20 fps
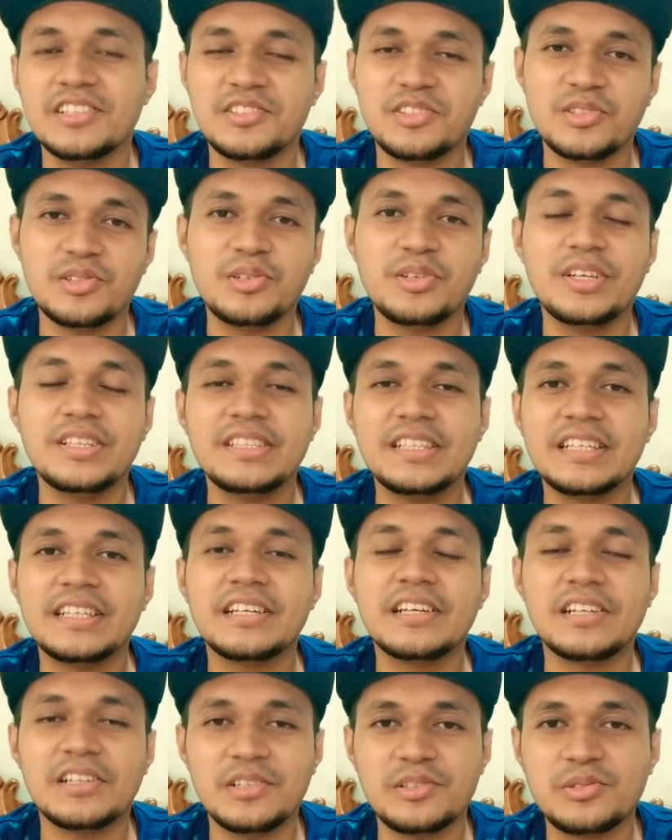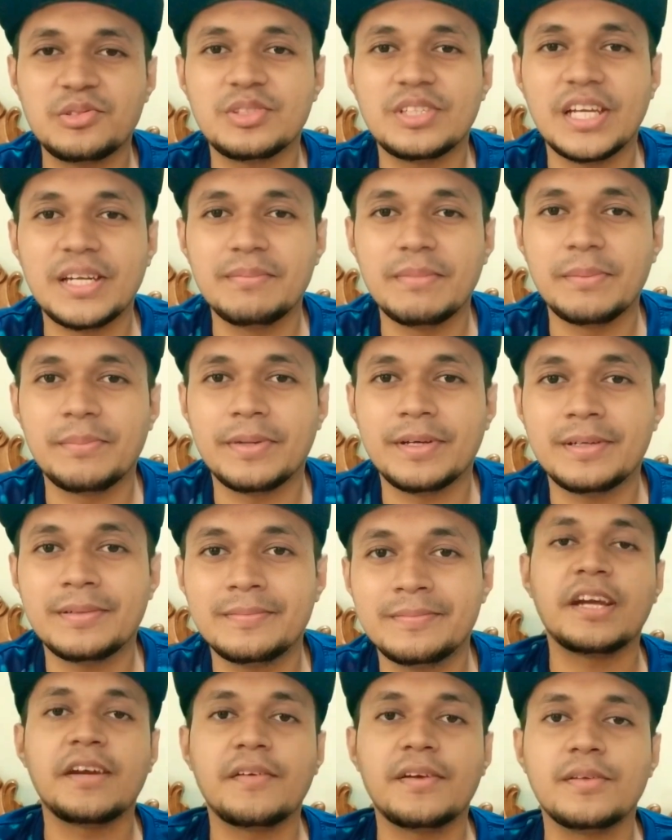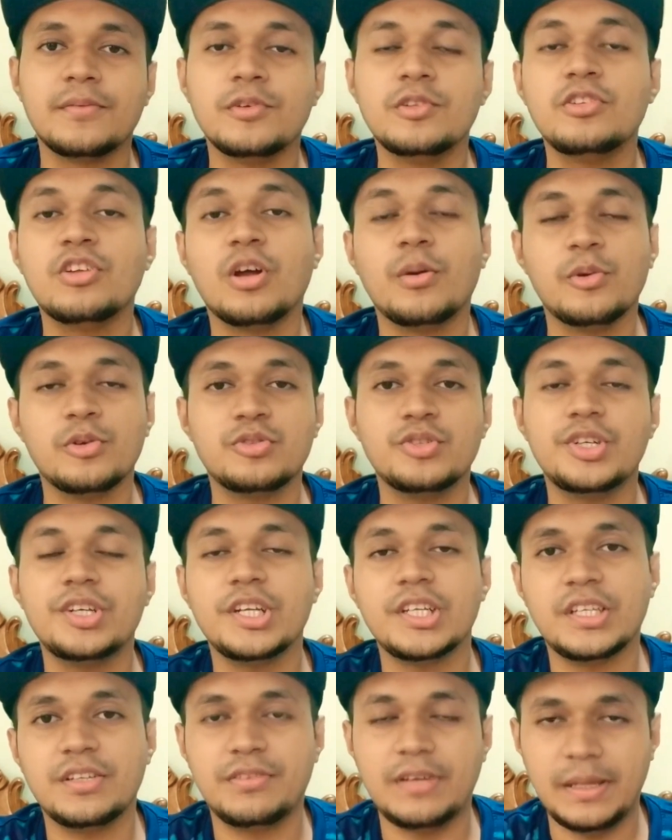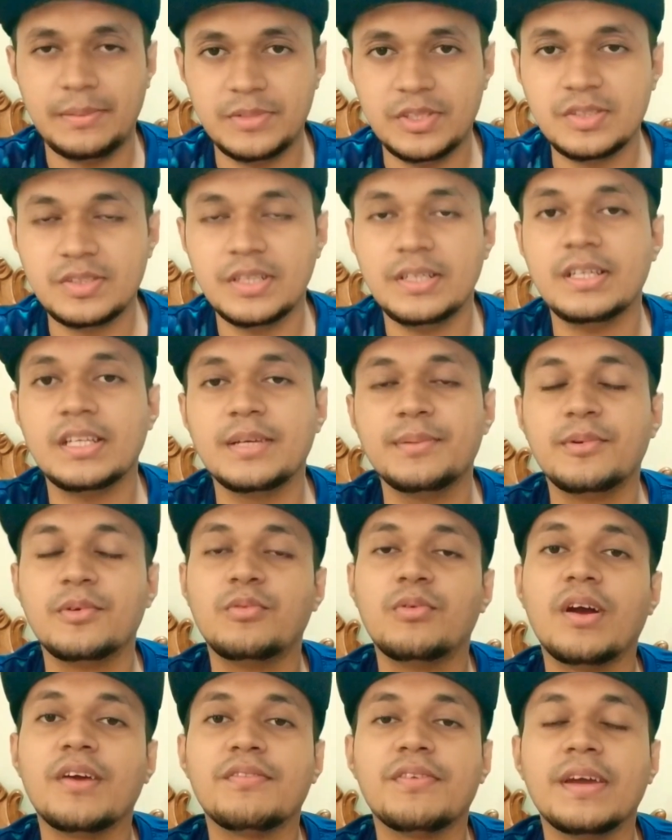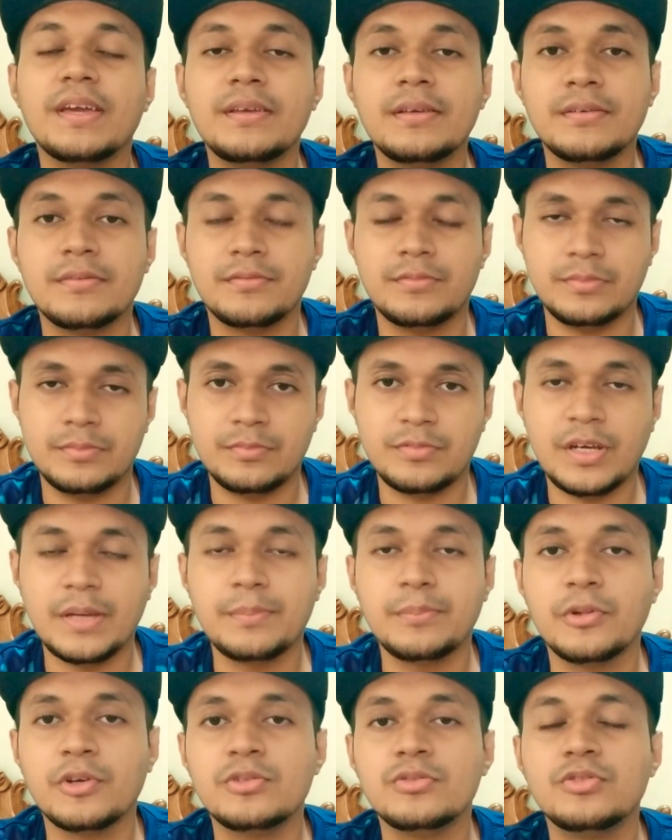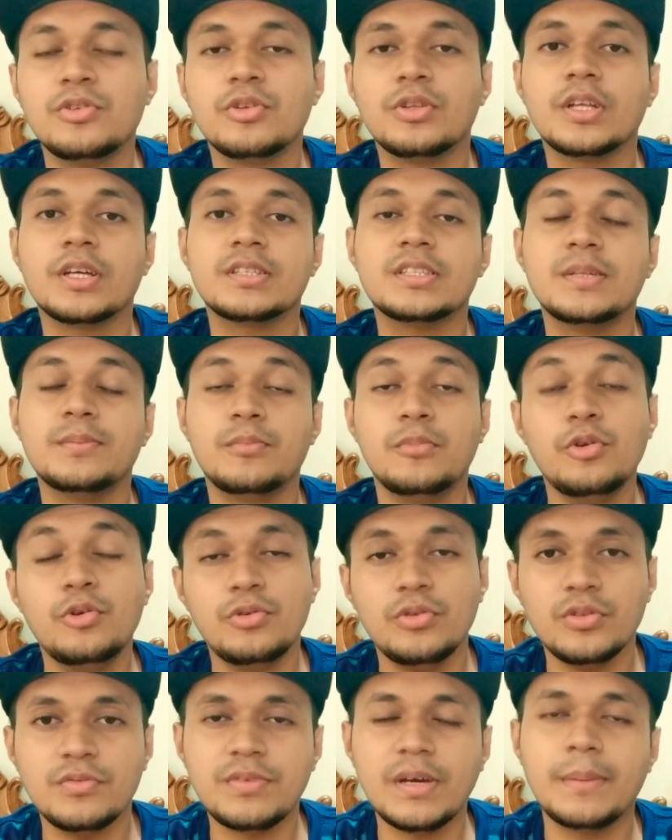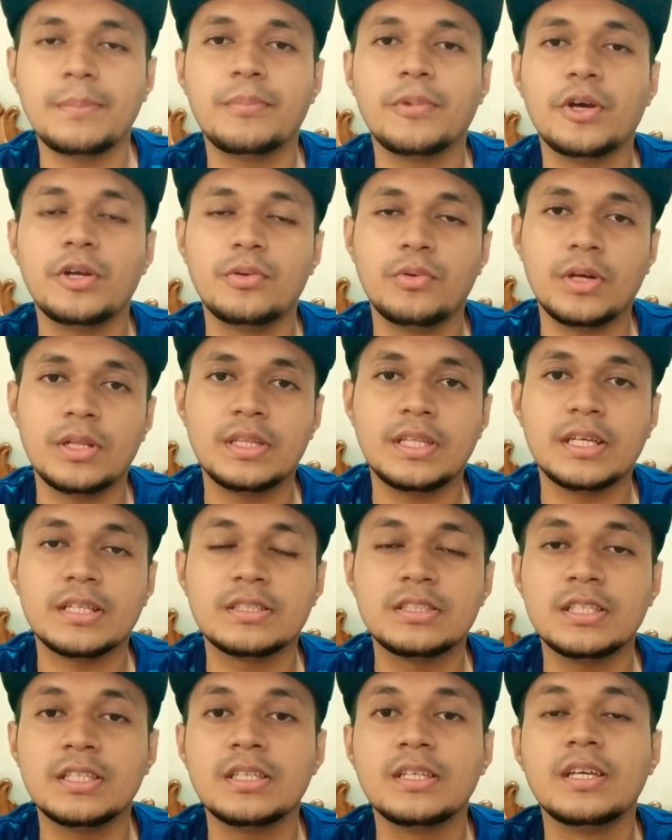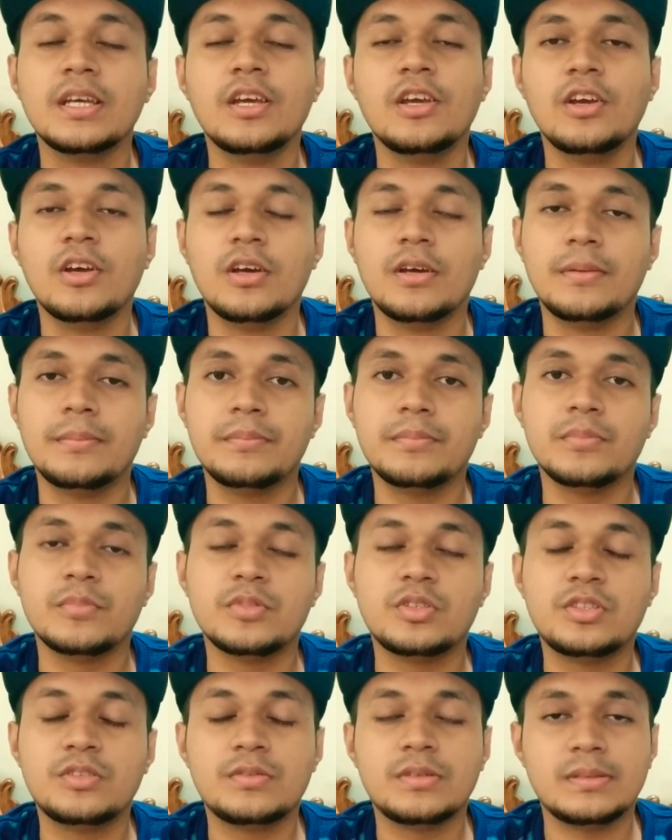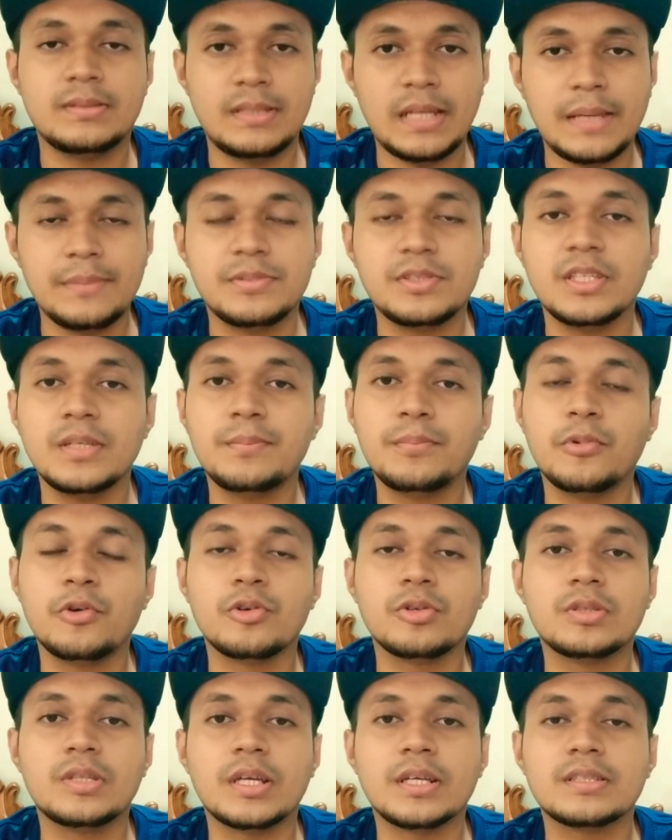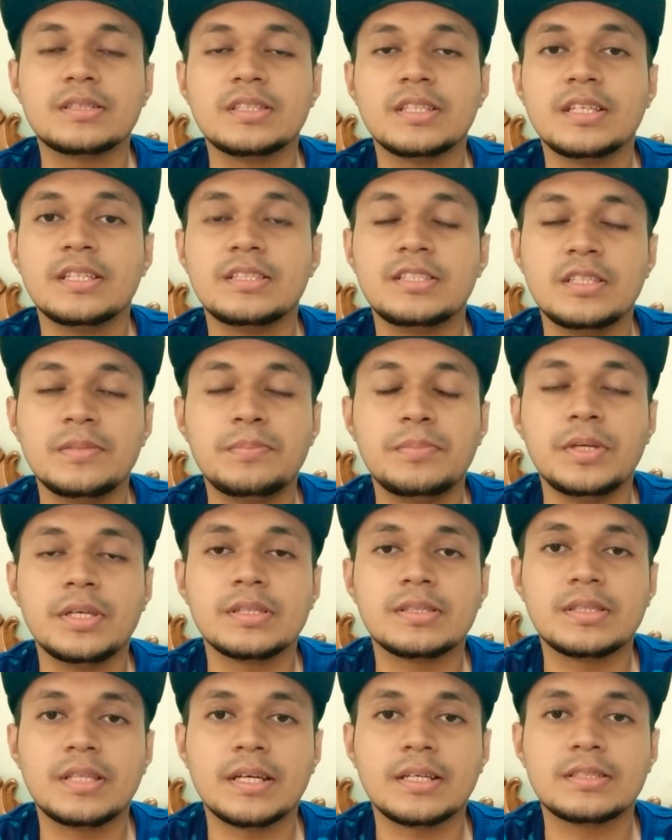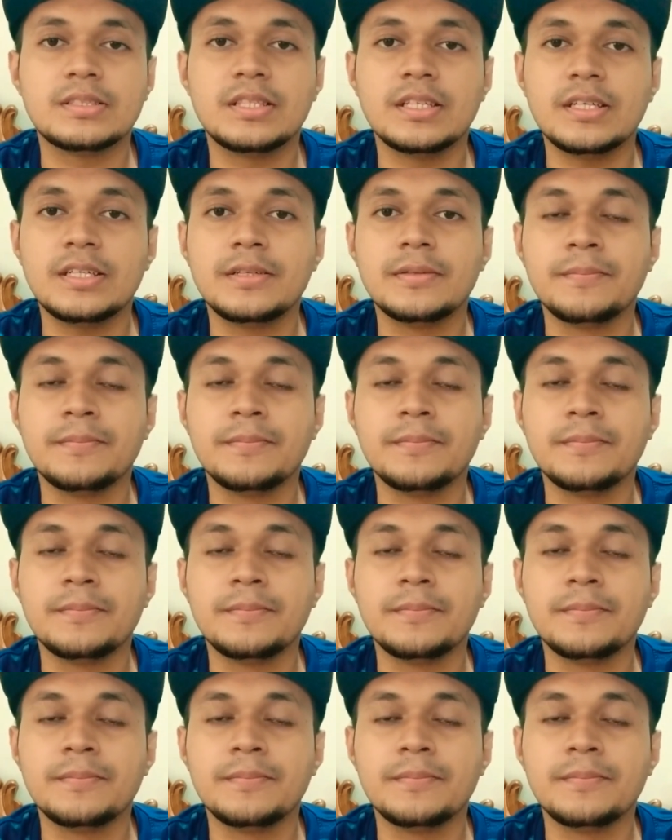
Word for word: সো এইদিকে একটু স্যাড ব্যাপার বন্ধুরা অবশ্যই এটি একটি ফাইভ জি সেট এবং ওয়াইফাই ফাইভ পয়েন্ট জিরো থাকছে ব্লুটুথ ফাইভ পয়েন্ট ওয়ান থাকছে টাইপ সি পোর্ট থাকছে জিপিএস থাকছে